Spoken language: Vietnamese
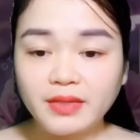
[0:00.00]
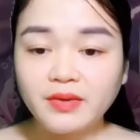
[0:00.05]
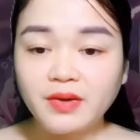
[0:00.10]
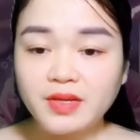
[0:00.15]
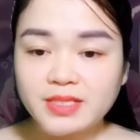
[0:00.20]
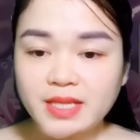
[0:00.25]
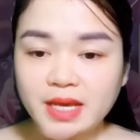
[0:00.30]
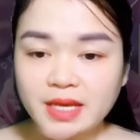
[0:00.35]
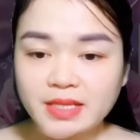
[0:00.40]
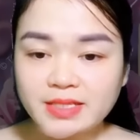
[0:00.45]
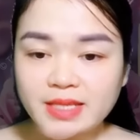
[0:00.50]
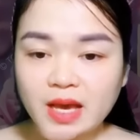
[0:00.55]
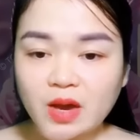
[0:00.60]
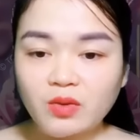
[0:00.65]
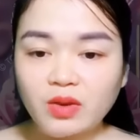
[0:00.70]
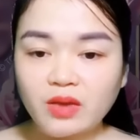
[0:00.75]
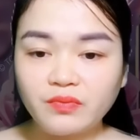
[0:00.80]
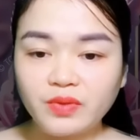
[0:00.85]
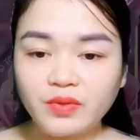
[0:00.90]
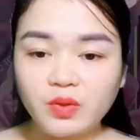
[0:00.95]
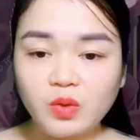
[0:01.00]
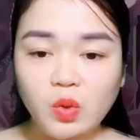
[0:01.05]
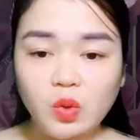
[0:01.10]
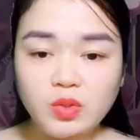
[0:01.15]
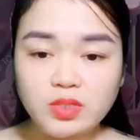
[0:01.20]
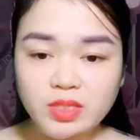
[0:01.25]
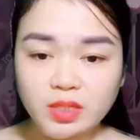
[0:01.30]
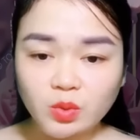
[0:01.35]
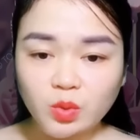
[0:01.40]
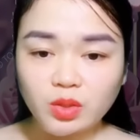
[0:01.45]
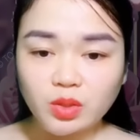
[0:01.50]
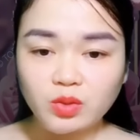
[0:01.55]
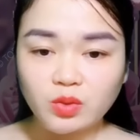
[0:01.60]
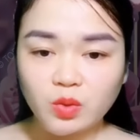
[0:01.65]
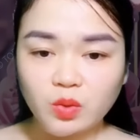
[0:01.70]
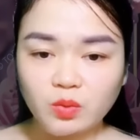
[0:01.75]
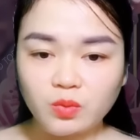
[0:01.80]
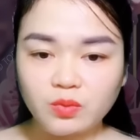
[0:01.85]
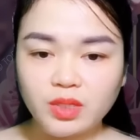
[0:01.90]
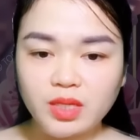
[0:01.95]
Khen ngợi xã giao là việc cô rất
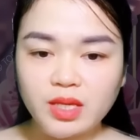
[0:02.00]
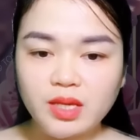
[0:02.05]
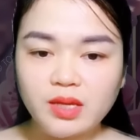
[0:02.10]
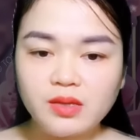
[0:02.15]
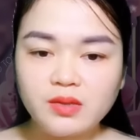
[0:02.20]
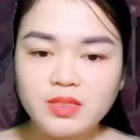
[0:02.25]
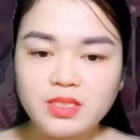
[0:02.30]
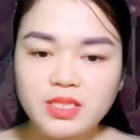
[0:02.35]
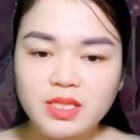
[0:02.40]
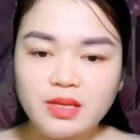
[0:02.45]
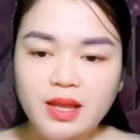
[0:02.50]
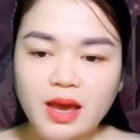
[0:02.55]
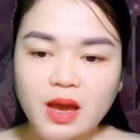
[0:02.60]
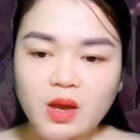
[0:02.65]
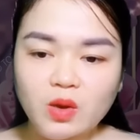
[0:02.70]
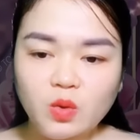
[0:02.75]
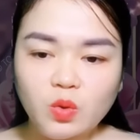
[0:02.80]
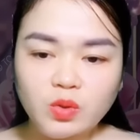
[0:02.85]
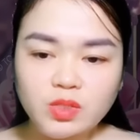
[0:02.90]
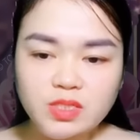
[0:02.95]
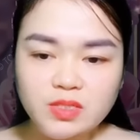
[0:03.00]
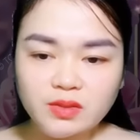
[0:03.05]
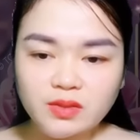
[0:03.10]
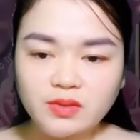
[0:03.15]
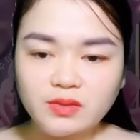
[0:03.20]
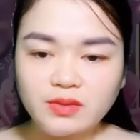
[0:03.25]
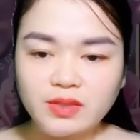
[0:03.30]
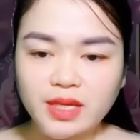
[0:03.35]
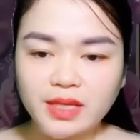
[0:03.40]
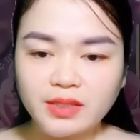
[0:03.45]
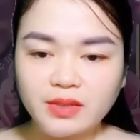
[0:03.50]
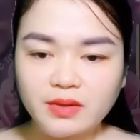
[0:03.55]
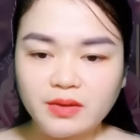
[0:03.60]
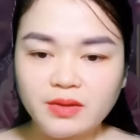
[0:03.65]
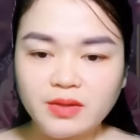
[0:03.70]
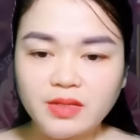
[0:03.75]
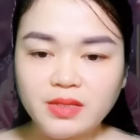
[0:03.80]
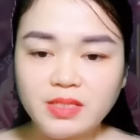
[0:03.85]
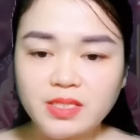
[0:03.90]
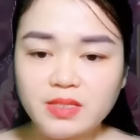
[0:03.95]
thuần thục. Chỉ là cô chưa từng nghĩ
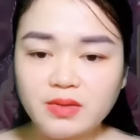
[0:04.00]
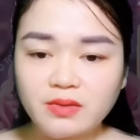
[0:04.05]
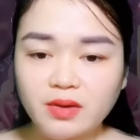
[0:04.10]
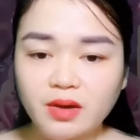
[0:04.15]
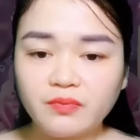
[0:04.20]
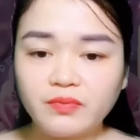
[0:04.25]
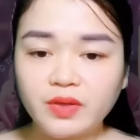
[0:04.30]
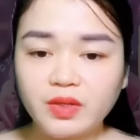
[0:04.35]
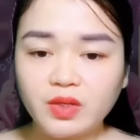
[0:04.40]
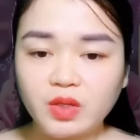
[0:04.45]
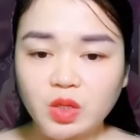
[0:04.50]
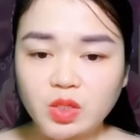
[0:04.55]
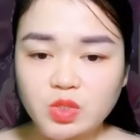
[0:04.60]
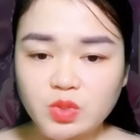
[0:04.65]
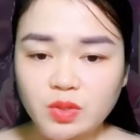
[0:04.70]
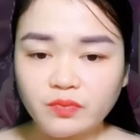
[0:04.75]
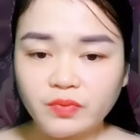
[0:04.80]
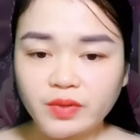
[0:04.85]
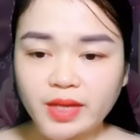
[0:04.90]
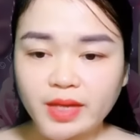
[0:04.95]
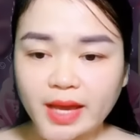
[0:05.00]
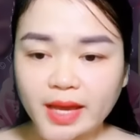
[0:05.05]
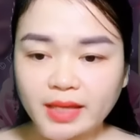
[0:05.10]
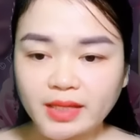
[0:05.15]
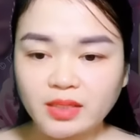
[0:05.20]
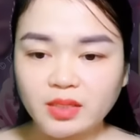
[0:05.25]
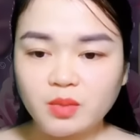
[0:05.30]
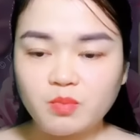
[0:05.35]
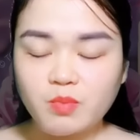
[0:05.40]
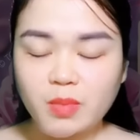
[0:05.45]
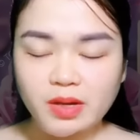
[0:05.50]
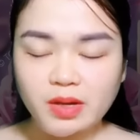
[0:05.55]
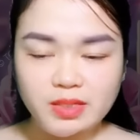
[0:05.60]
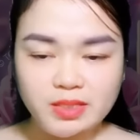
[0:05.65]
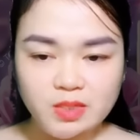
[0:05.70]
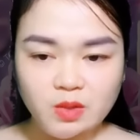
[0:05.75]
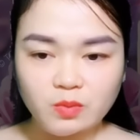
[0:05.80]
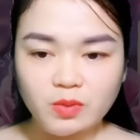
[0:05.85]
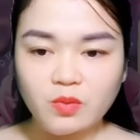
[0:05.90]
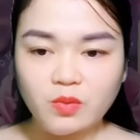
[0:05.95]
tới trường hợp phải nói chuyện với anh
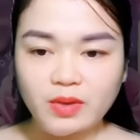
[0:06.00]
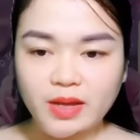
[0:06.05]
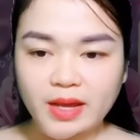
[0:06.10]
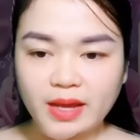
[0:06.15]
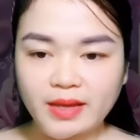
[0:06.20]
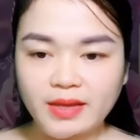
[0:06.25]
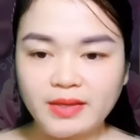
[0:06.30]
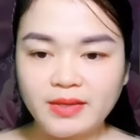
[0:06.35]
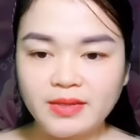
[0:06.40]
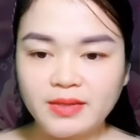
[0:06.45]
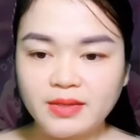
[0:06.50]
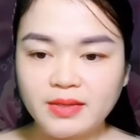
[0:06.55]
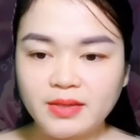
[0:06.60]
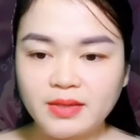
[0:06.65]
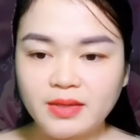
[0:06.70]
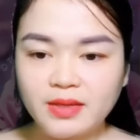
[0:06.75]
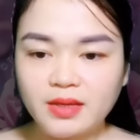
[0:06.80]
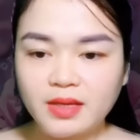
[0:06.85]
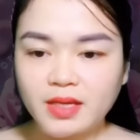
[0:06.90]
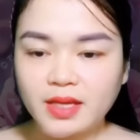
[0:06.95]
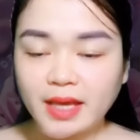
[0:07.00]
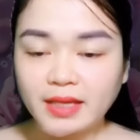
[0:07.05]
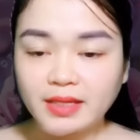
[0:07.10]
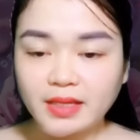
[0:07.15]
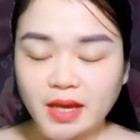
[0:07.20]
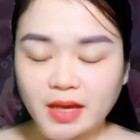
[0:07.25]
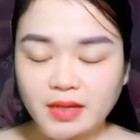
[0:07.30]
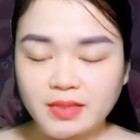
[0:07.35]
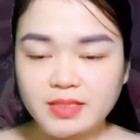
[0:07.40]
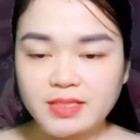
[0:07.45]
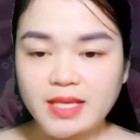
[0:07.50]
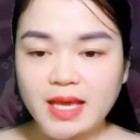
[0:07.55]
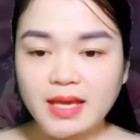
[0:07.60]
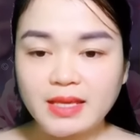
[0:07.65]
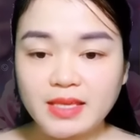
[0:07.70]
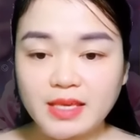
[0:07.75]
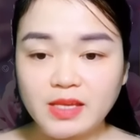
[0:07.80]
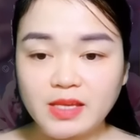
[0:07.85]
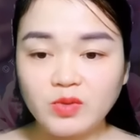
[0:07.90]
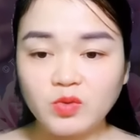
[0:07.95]
bằng giọng điệu này. Anh ngẩn
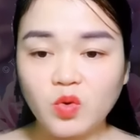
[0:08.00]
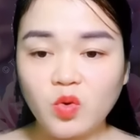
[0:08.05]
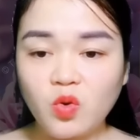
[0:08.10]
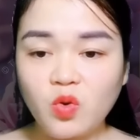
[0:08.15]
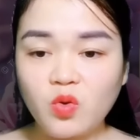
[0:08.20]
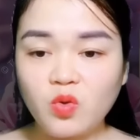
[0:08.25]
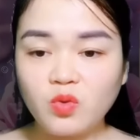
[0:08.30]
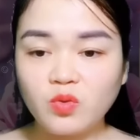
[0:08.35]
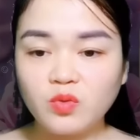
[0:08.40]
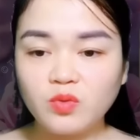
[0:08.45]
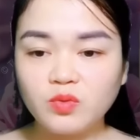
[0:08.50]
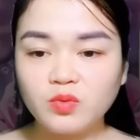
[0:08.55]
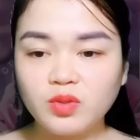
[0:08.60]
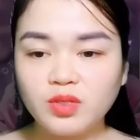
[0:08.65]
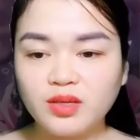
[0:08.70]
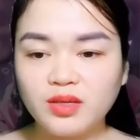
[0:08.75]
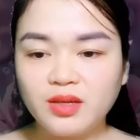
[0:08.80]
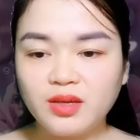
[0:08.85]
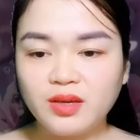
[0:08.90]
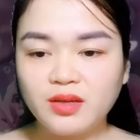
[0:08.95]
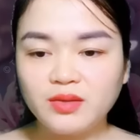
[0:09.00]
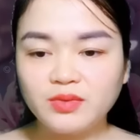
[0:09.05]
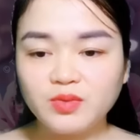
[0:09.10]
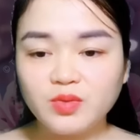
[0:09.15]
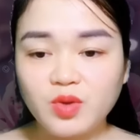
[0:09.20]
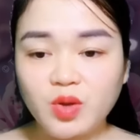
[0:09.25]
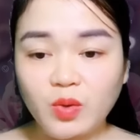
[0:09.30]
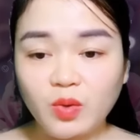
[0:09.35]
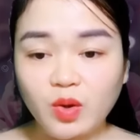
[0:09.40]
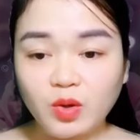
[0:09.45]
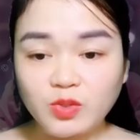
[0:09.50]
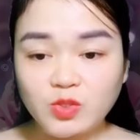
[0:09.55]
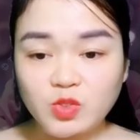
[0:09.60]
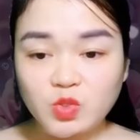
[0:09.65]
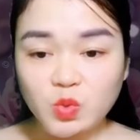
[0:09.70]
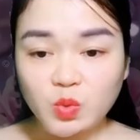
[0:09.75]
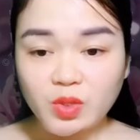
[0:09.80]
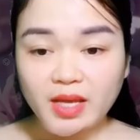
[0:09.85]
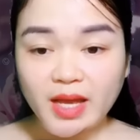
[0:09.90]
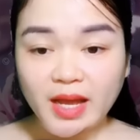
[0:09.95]
ra nhìn cô. Cậu
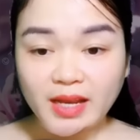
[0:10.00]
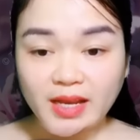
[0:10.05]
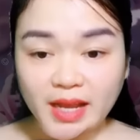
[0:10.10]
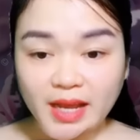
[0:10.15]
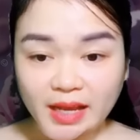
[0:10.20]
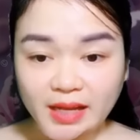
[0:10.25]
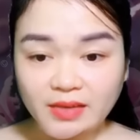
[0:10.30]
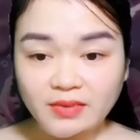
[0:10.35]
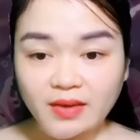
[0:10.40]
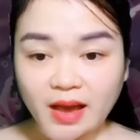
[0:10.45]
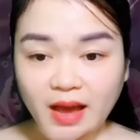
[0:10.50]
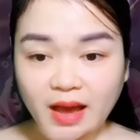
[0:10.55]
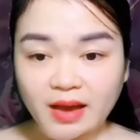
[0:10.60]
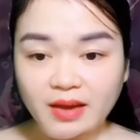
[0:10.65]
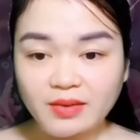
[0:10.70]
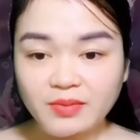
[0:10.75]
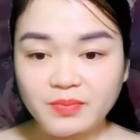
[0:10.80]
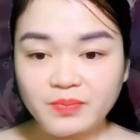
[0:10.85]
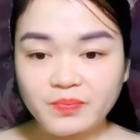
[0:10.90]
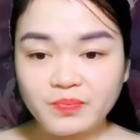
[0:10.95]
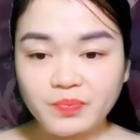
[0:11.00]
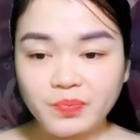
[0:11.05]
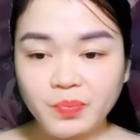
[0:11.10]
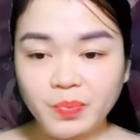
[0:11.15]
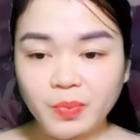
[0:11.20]
còn chú ý cái này nữa hả?